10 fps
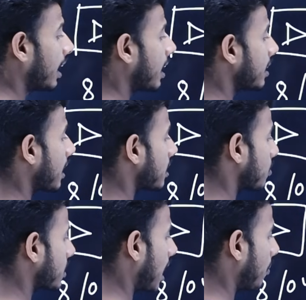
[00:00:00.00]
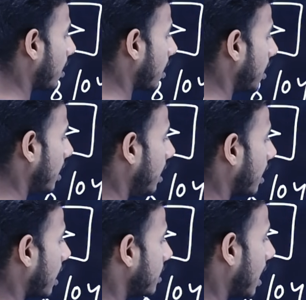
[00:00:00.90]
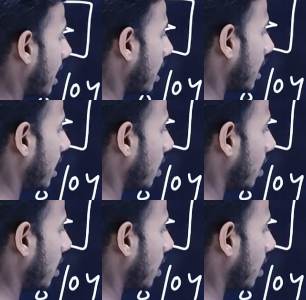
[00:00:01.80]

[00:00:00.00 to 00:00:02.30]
एक हजार सब्सक्राइबर एक हजार